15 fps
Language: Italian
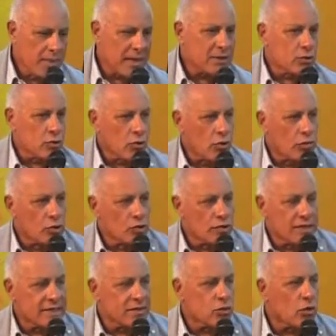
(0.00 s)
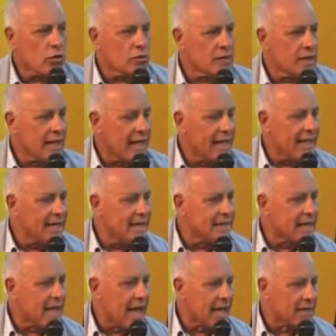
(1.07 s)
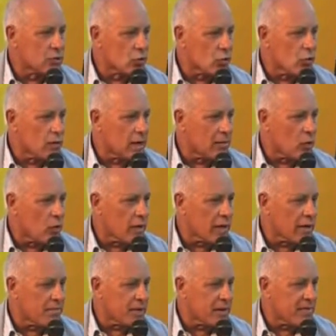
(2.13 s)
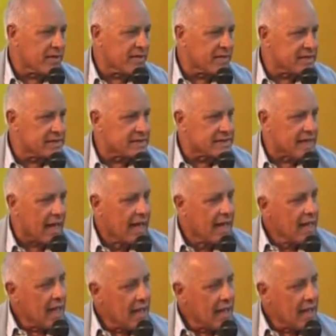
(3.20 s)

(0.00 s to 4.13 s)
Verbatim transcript: Pietro Montandon e il teatro, un amore a prima vista,